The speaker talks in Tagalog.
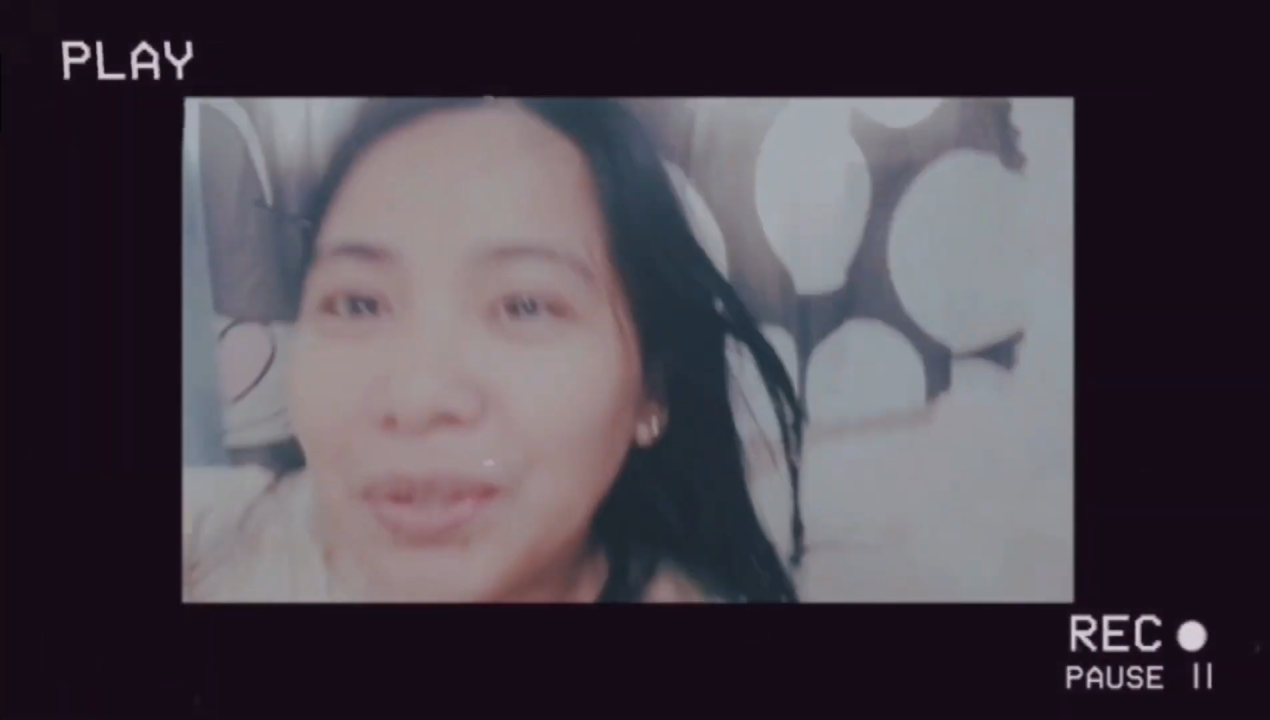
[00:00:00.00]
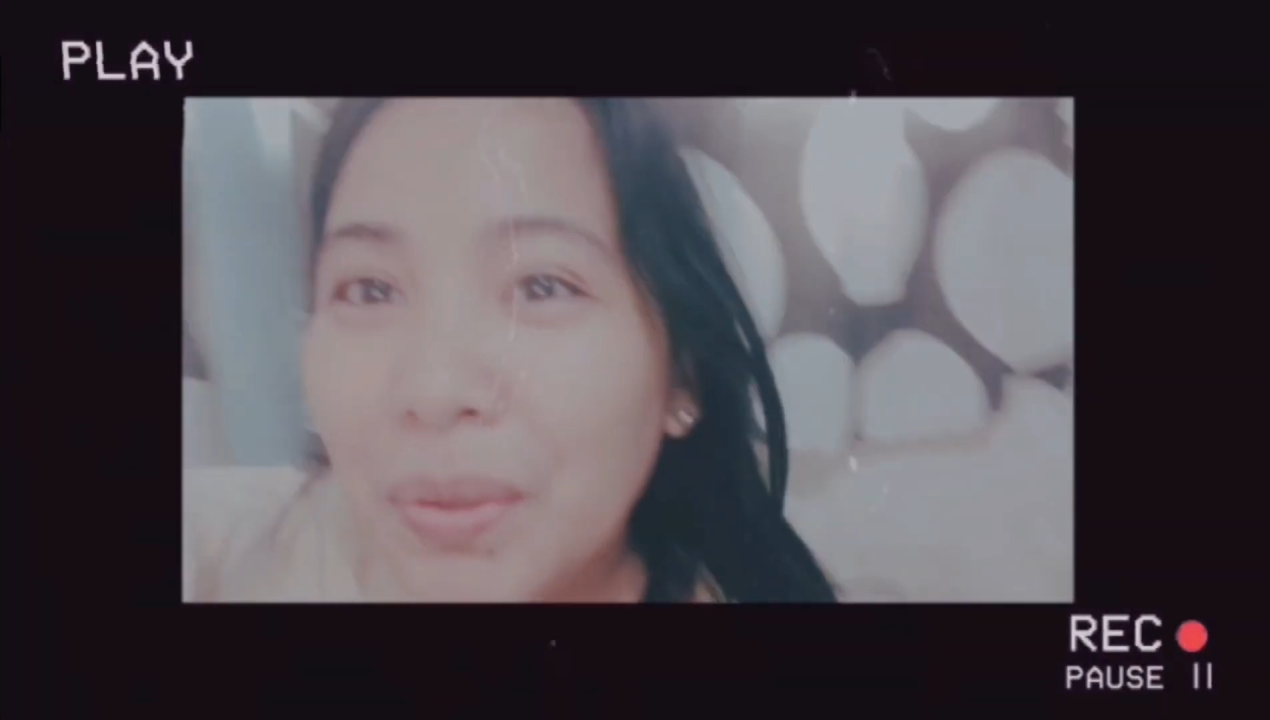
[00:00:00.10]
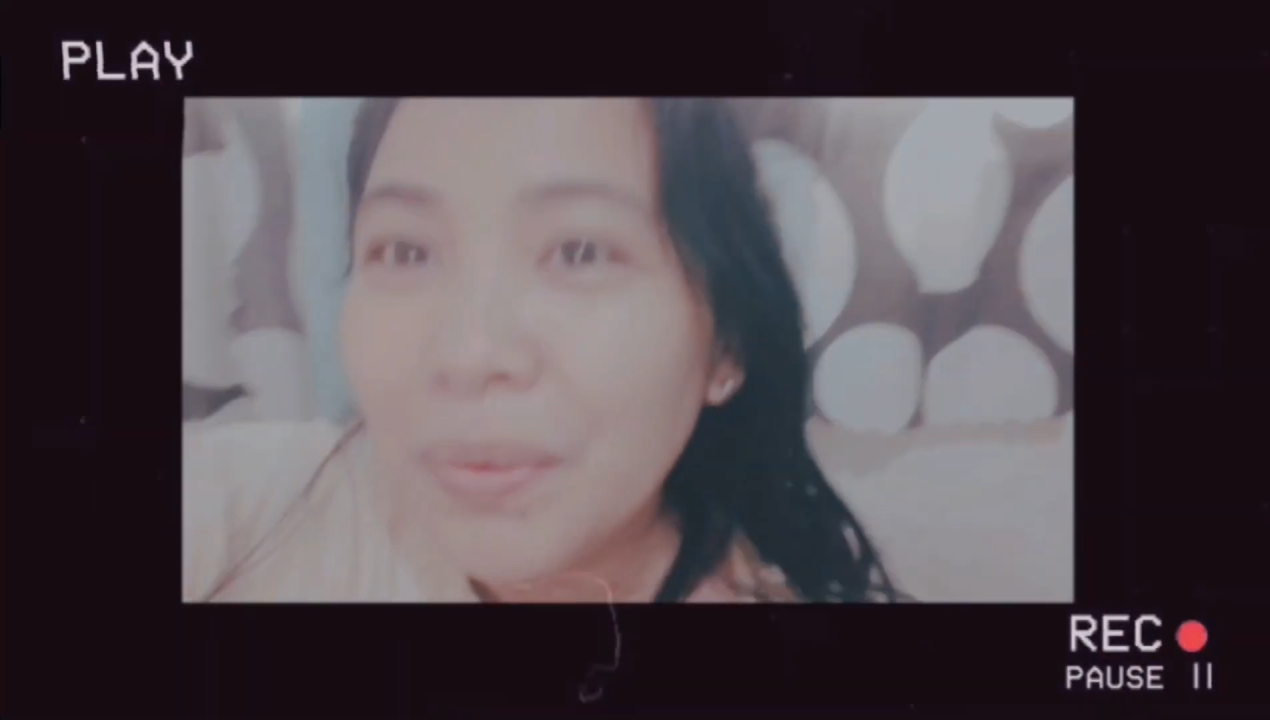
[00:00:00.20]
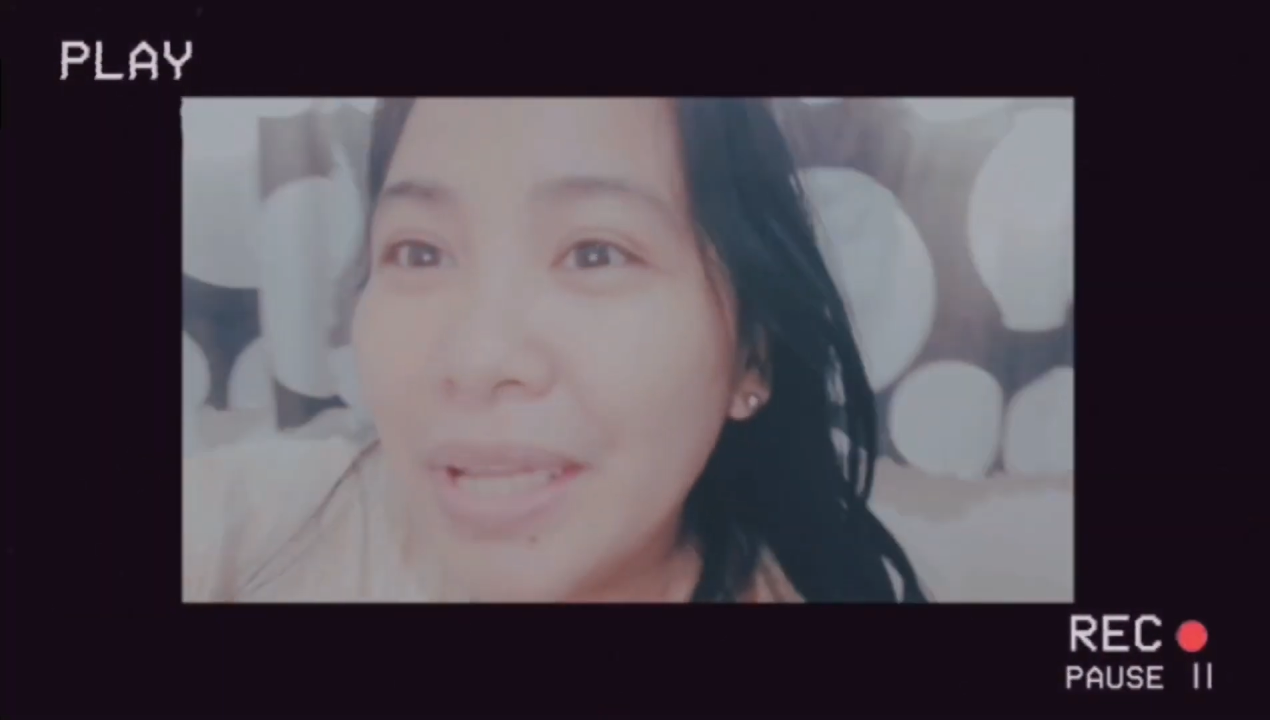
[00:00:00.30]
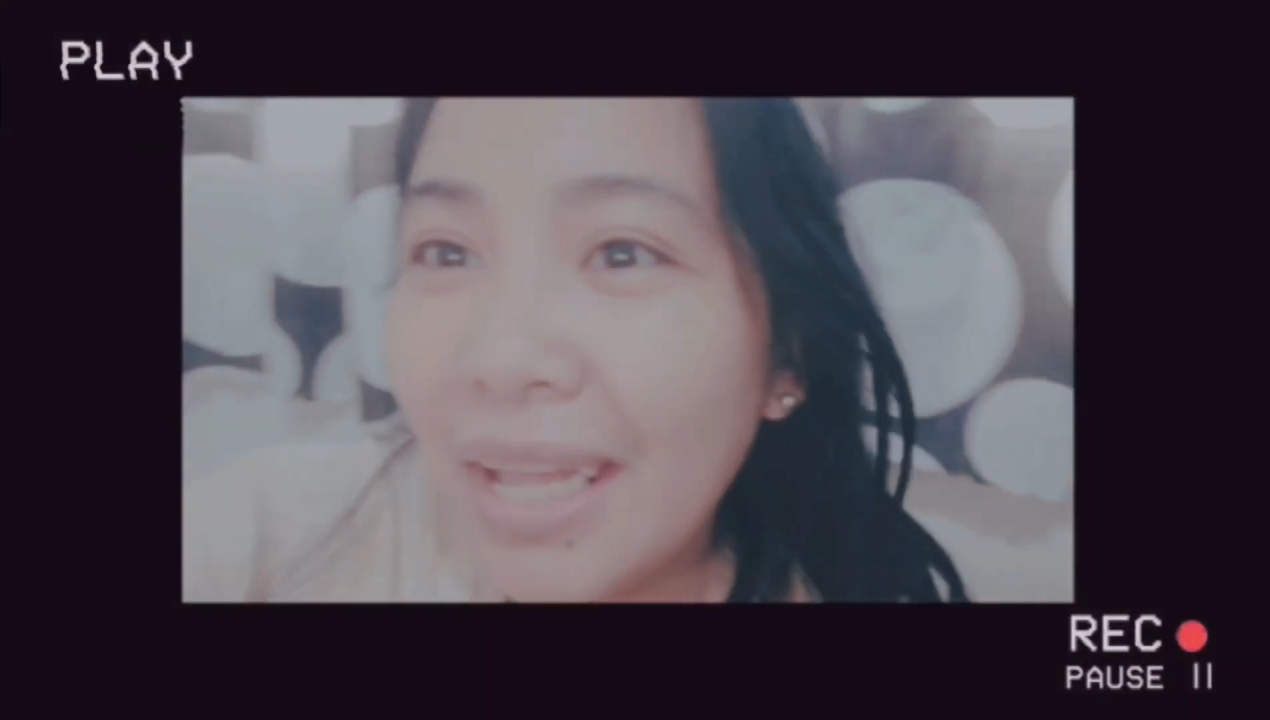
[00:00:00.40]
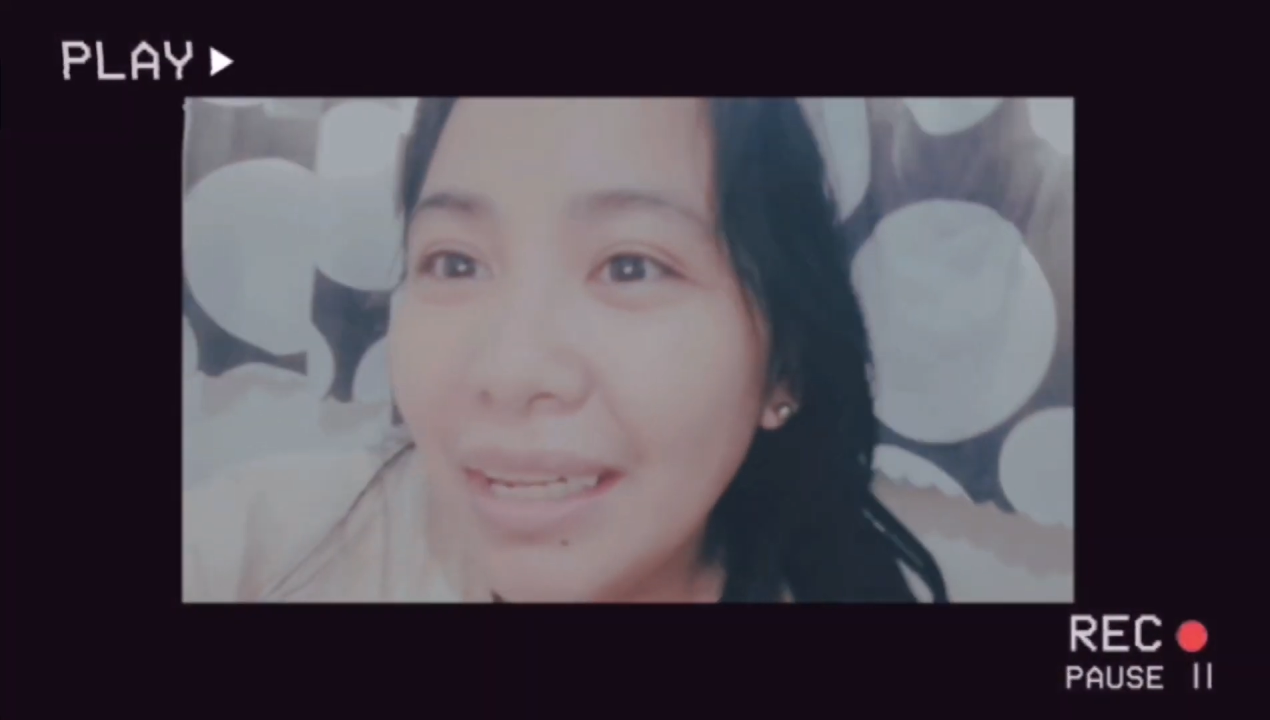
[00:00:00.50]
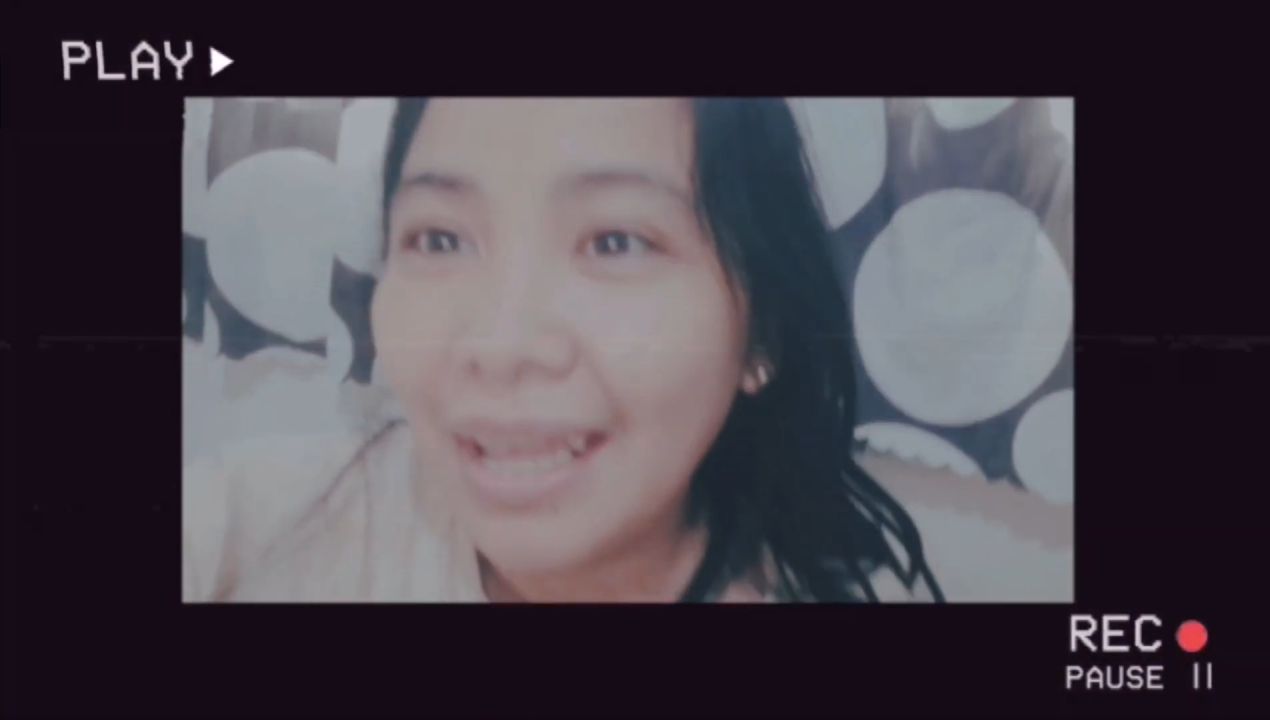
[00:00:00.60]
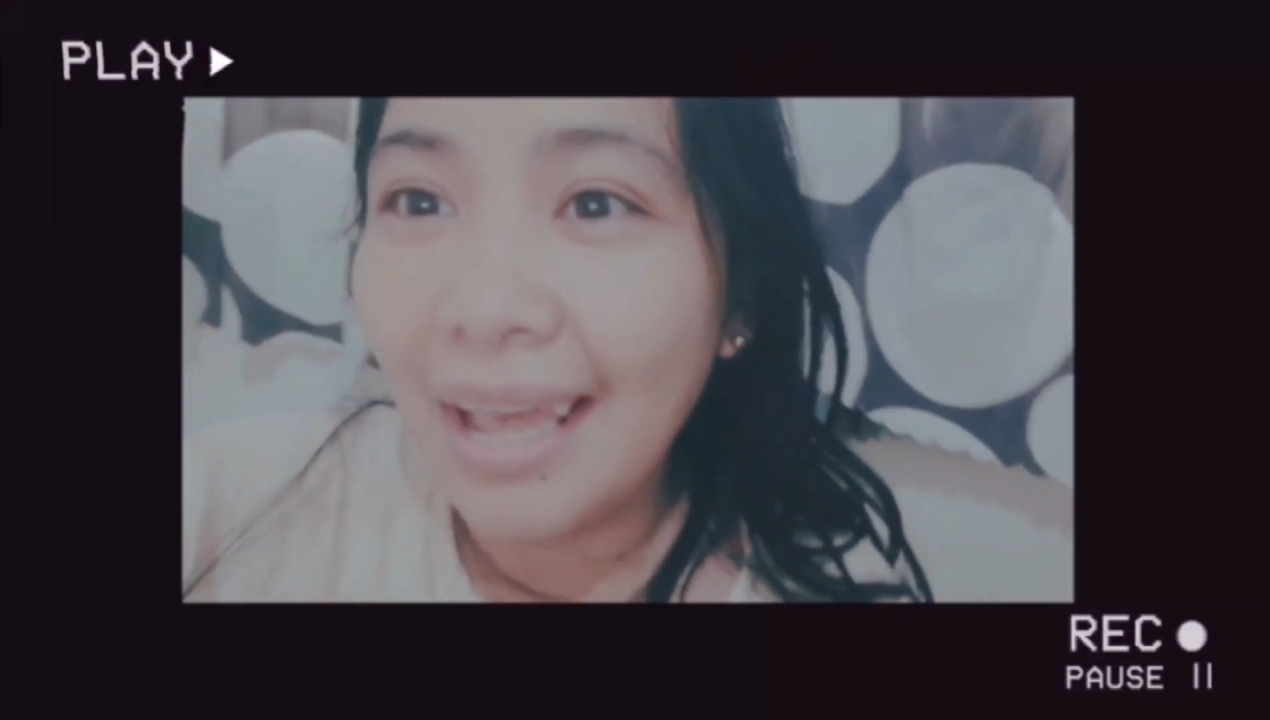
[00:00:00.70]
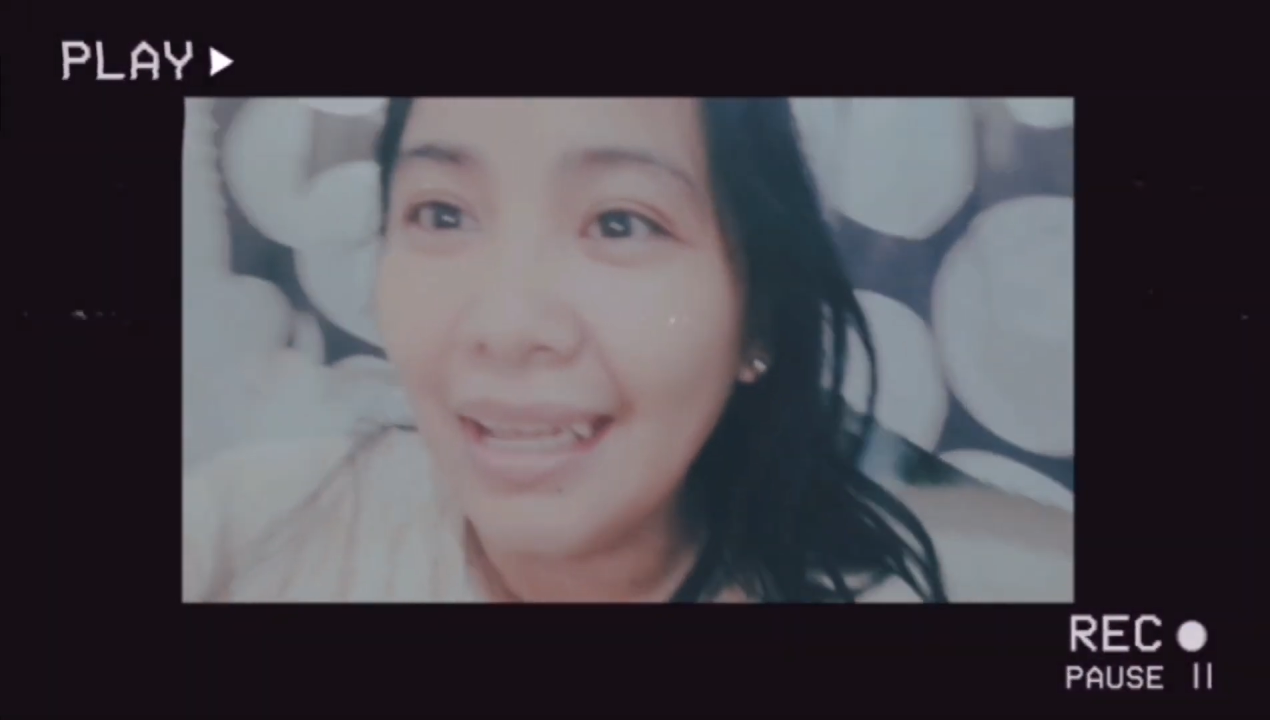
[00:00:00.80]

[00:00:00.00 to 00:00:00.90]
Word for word: Google